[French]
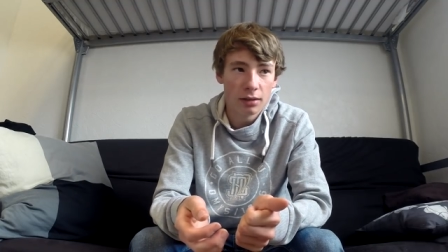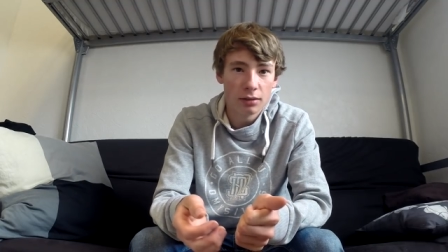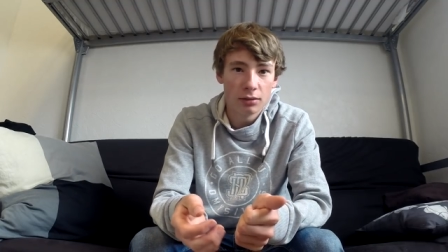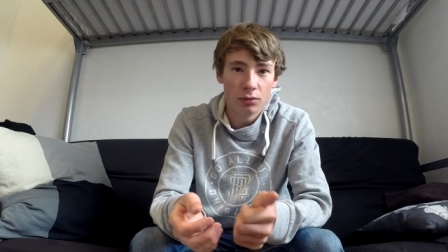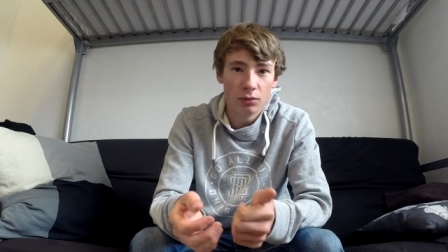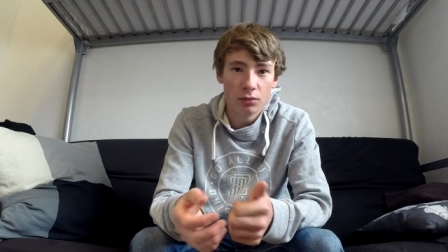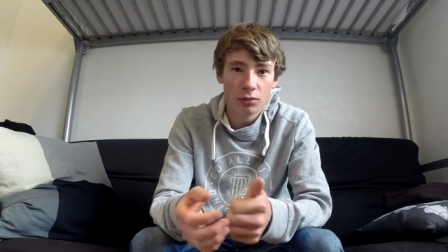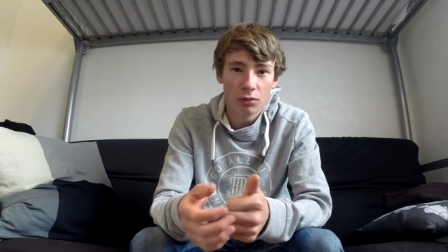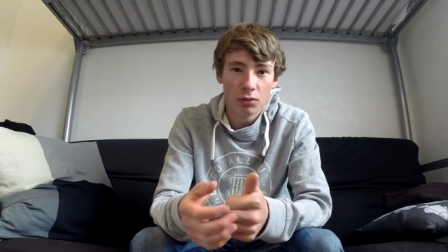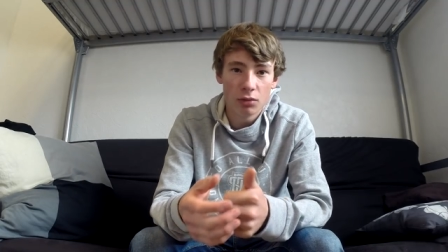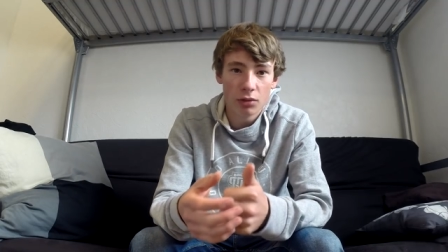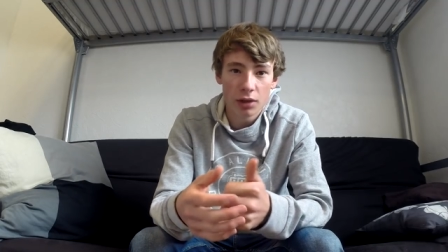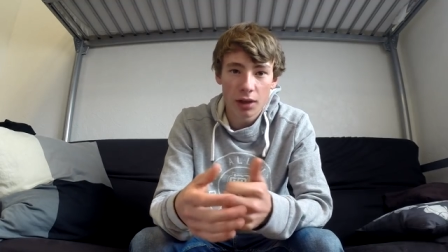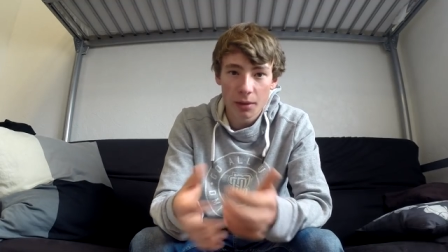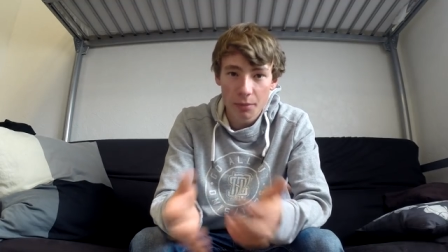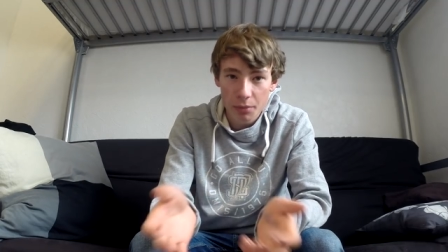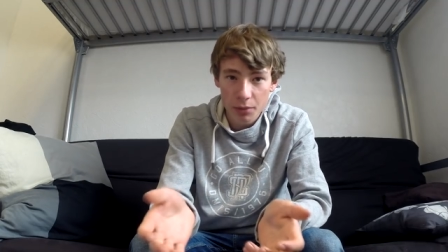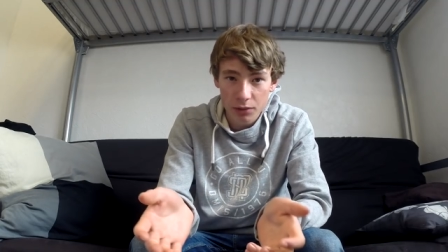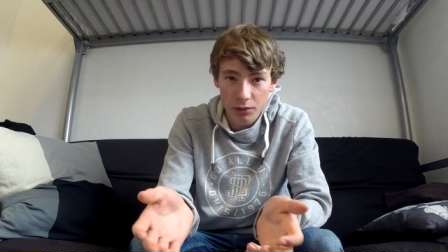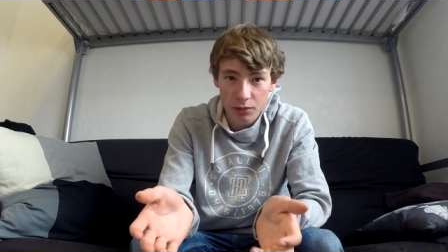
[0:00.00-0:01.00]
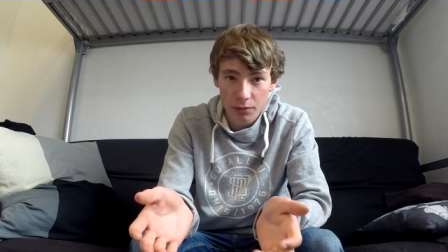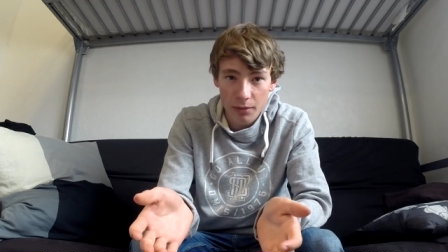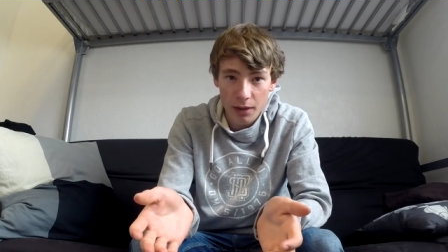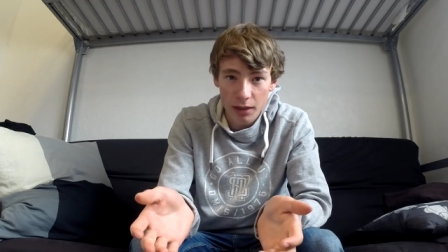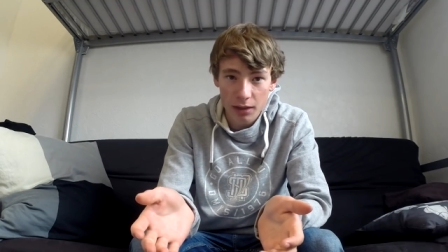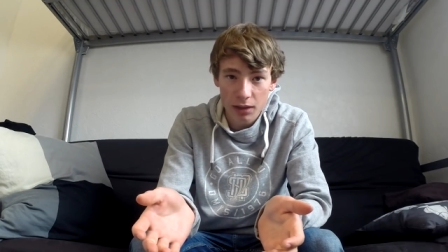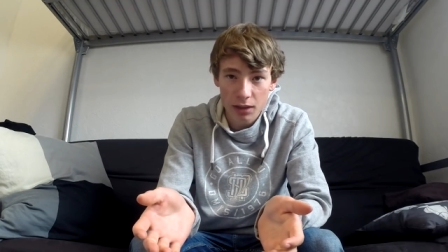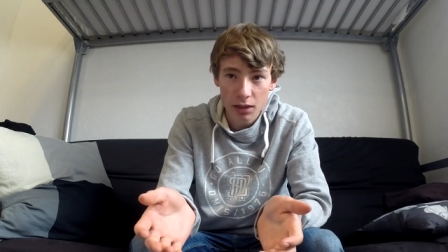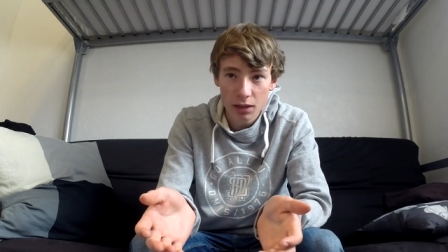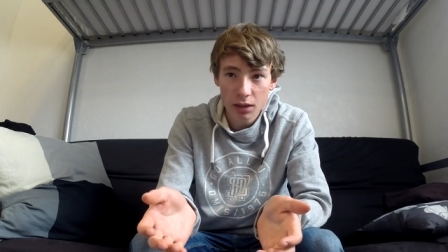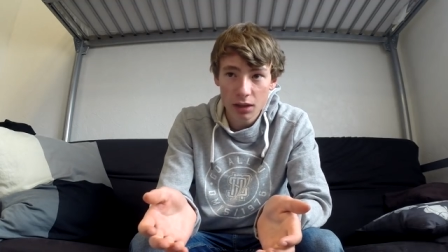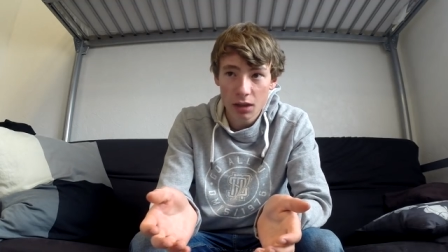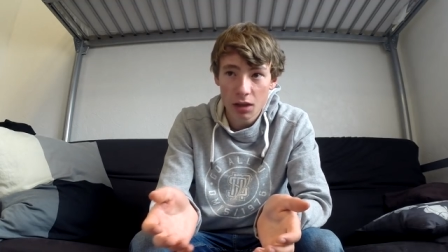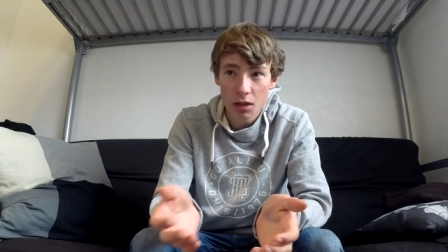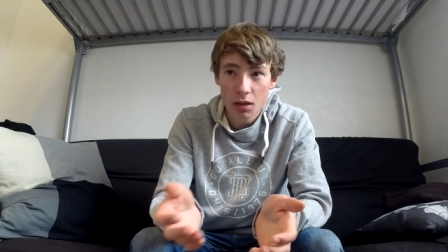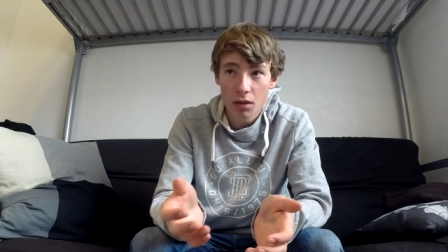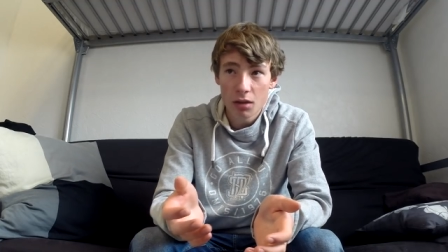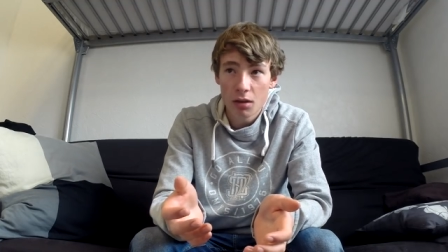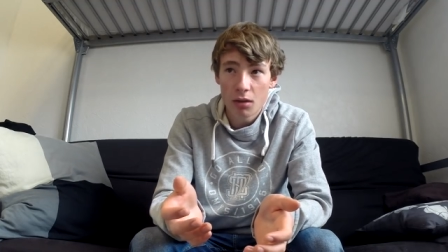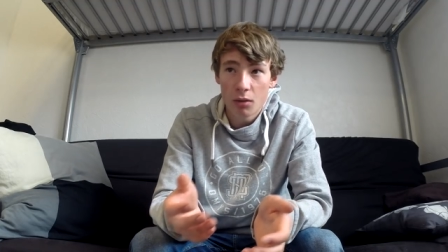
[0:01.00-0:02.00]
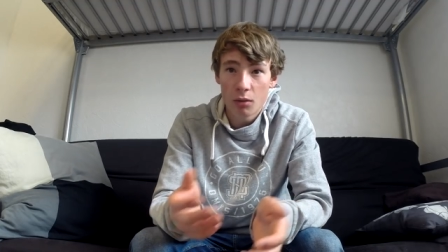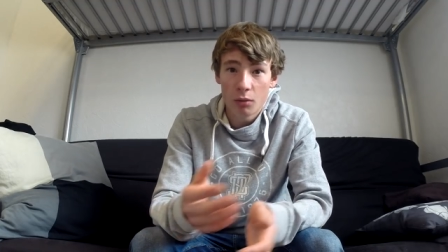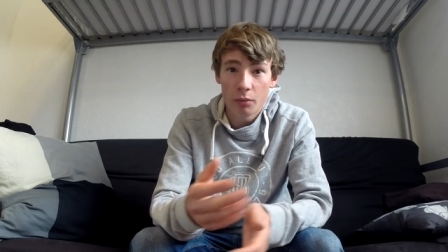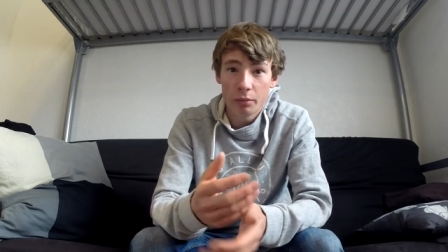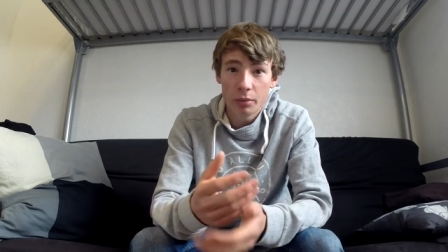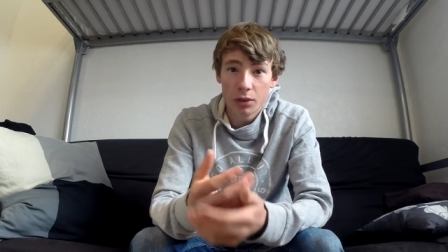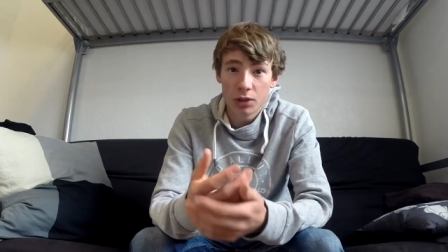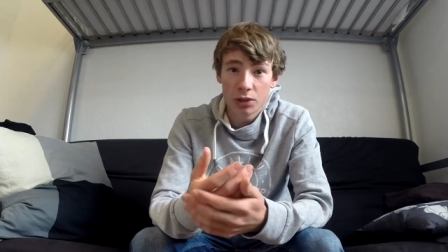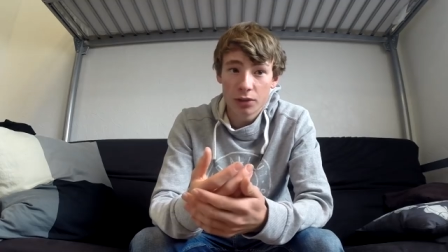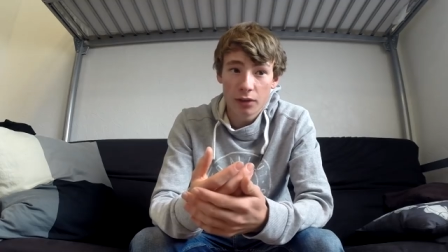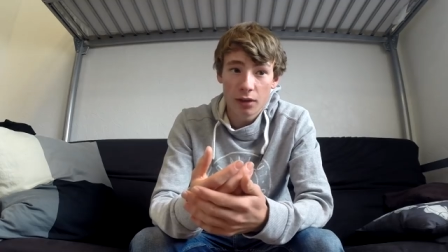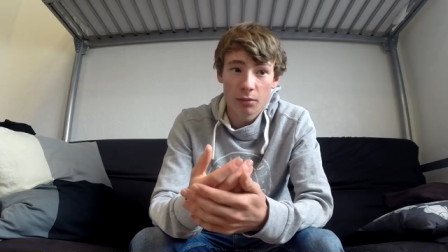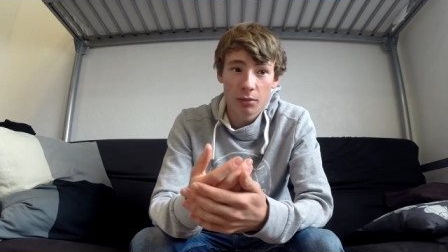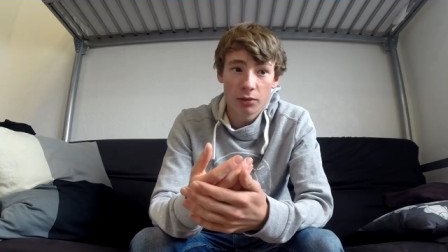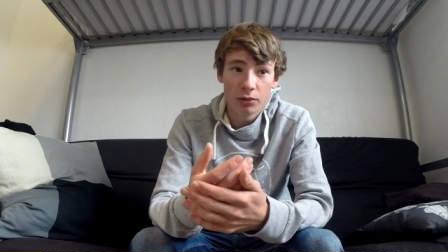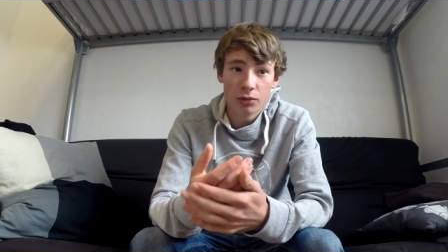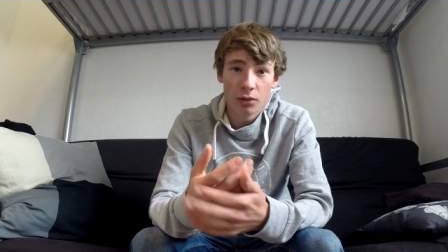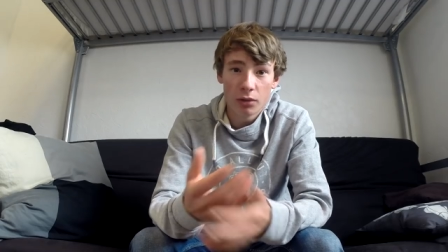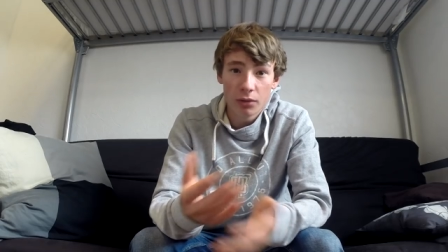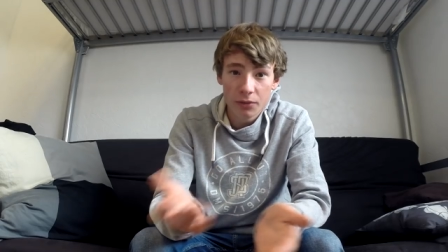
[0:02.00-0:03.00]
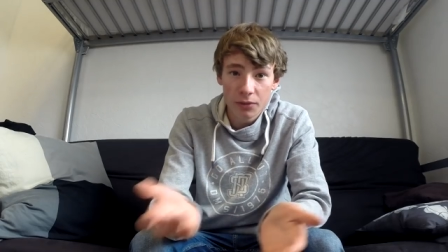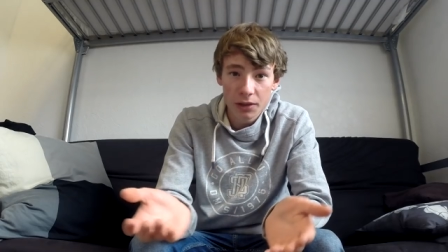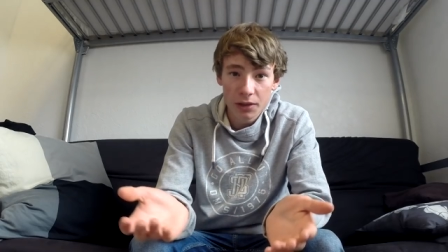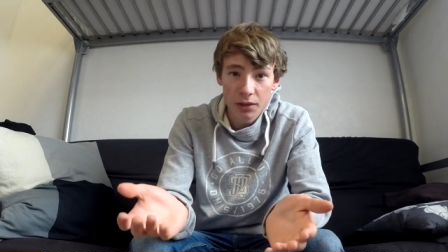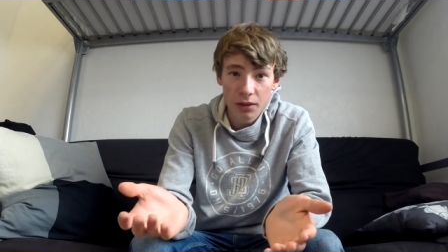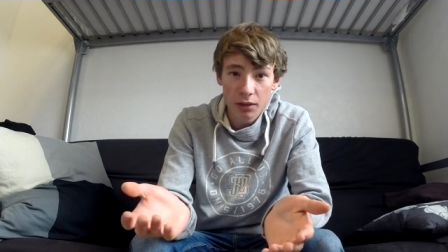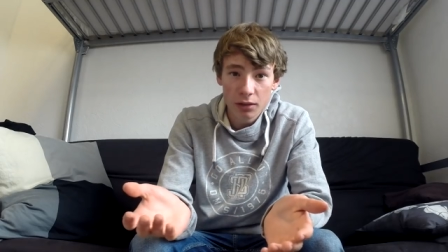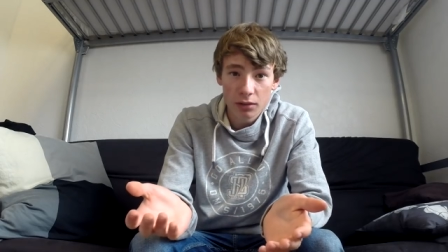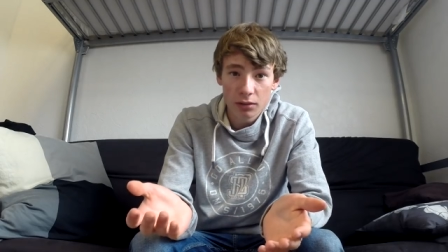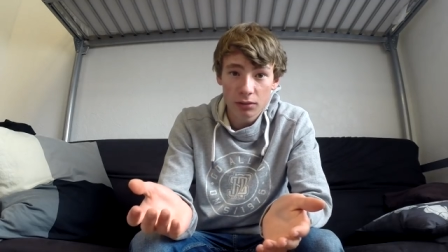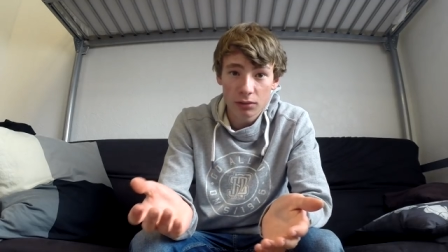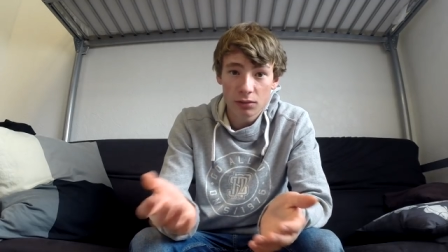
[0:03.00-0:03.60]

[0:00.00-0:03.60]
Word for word: donc aucun poste marqué on pêchait vraiment dans le vide,